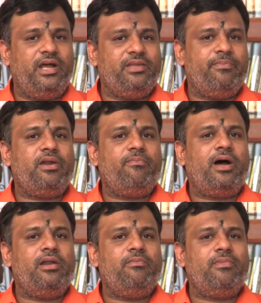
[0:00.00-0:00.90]
அது
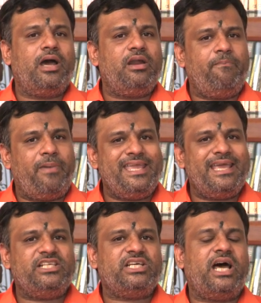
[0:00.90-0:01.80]
பெரும்பாலும்
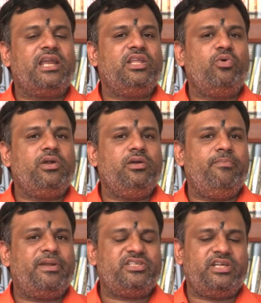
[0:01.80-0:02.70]
கருப்பையை சார்ந்த ஒரு
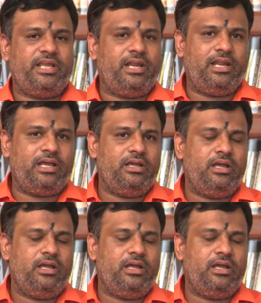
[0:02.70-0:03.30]
பிரச்சனை இல்லை